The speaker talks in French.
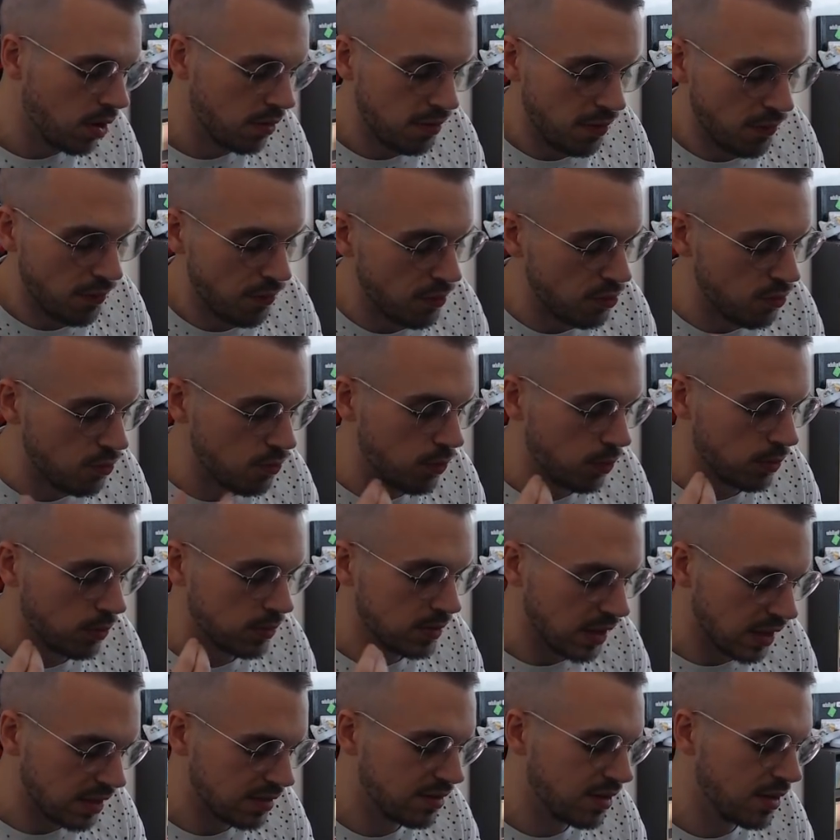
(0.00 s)
les effets suivants
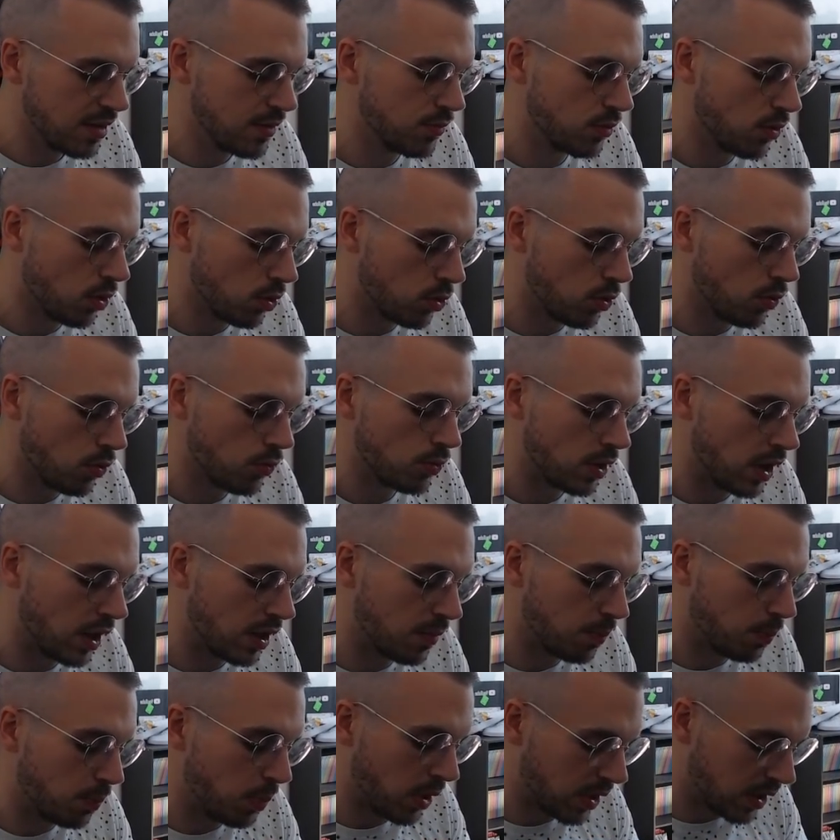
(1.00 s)
s'activent tant que vous
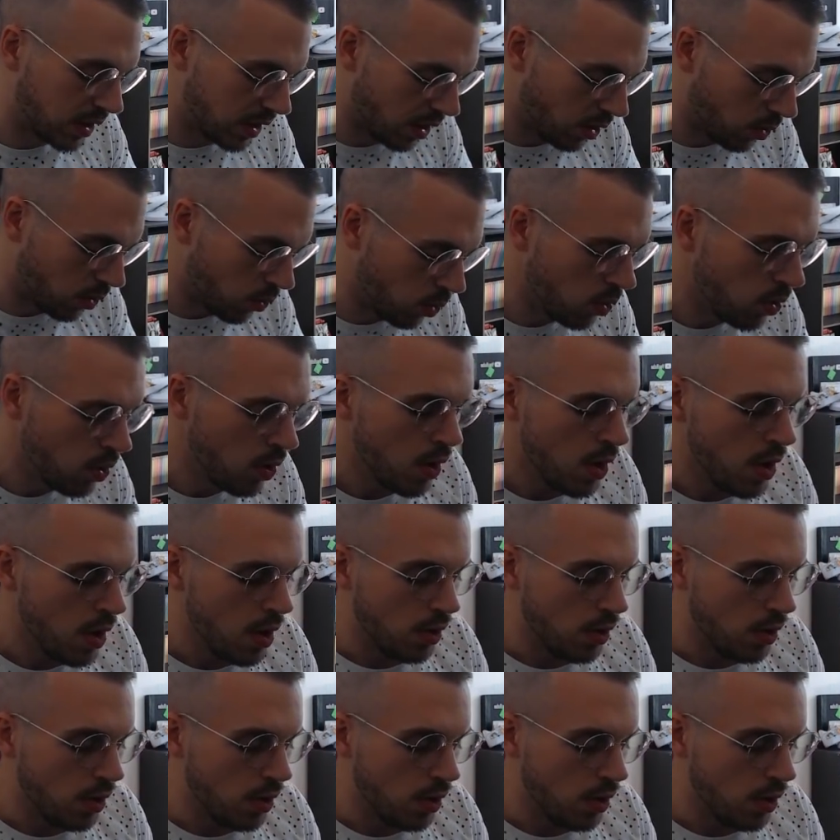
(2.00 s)
n'êtes pas KO.